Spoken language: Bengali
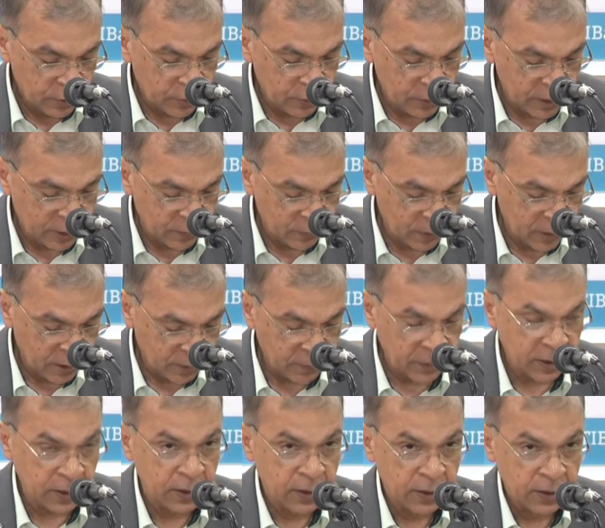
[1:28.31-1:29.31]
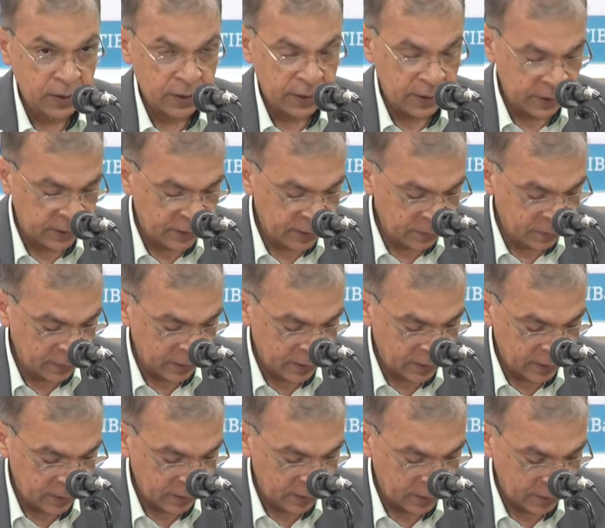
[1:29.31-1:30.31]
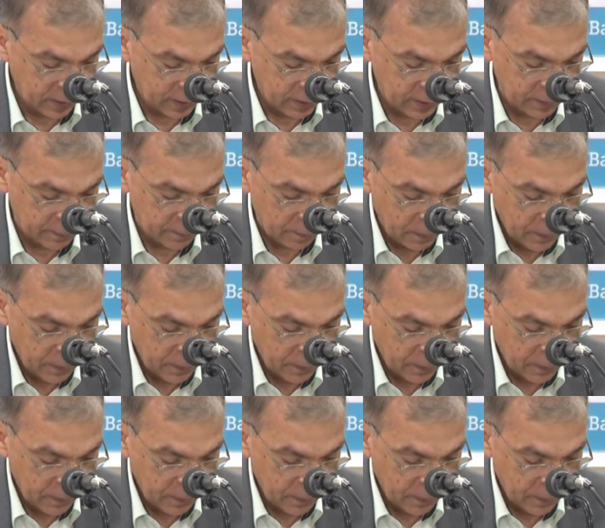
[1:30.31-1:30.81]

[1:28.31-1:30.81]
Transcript: চলছে বলে আমরা দেখতে পাই এই খাতে